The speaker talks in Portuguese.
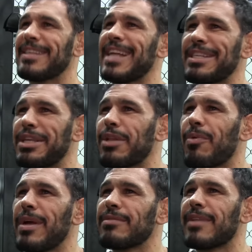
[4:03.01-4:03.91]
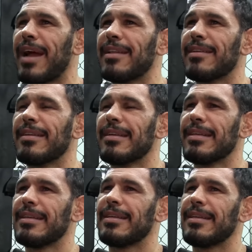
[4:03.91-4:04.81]
satisfeito com o resultado.
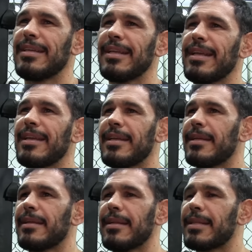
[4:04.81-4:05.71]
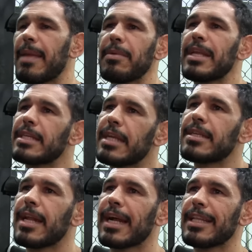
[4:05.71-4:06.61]
E, e, tem muita
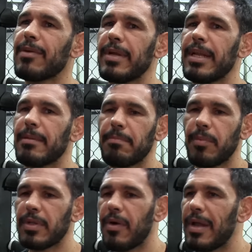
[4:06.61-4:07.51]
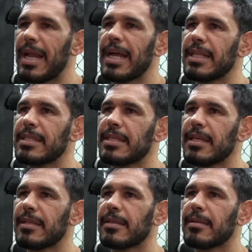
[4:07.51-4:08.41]
gente da categoria, bom dar uma olhada
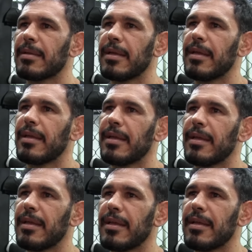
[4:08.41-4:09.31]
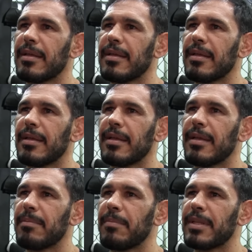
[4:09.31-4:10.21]
assim. E,
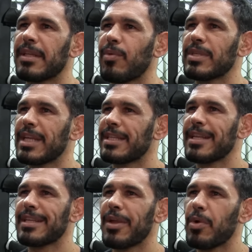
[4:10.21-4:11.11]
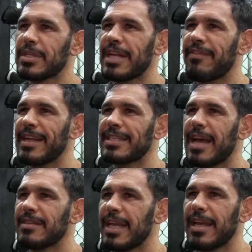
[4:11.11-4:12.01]
e, com certeza tem outros
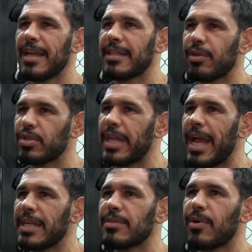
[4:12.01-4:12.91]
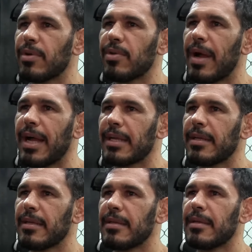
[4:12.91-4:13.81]
adversários aí entre os 10 do, do ranking.
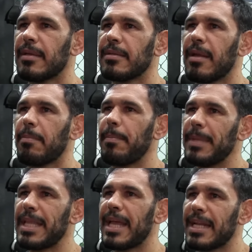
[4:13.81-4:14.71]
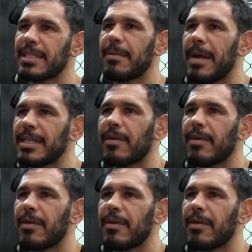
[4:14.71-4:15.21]
Então me interessa mais